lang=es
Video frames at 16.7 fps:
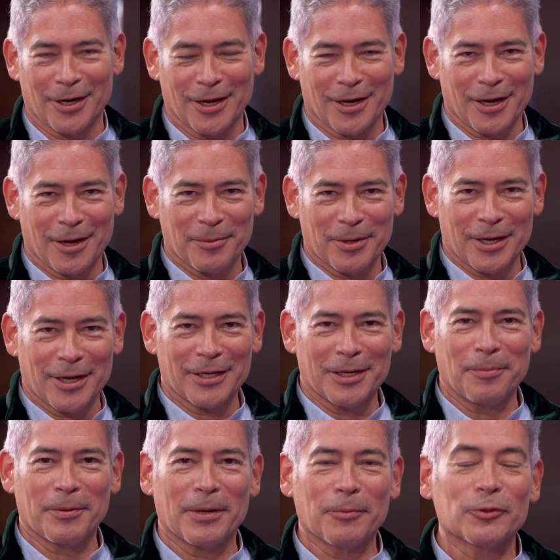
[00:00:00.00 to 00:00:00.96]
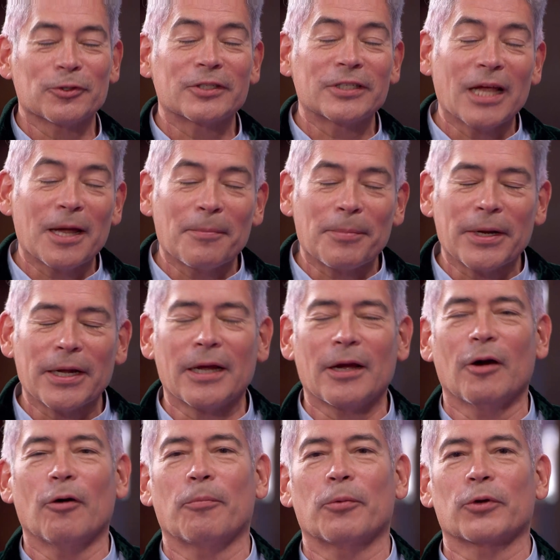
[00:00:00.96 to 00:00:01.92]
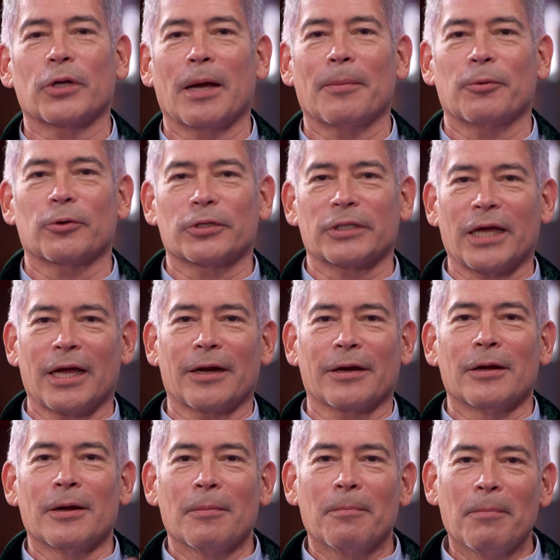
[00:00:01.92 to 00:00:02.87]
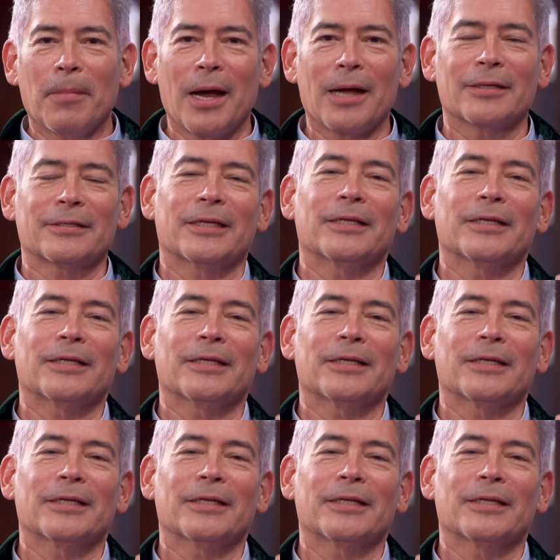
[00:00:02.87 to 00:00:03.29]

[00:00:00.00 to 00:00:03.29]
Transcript: a la cámara y esperemos siempre aportar más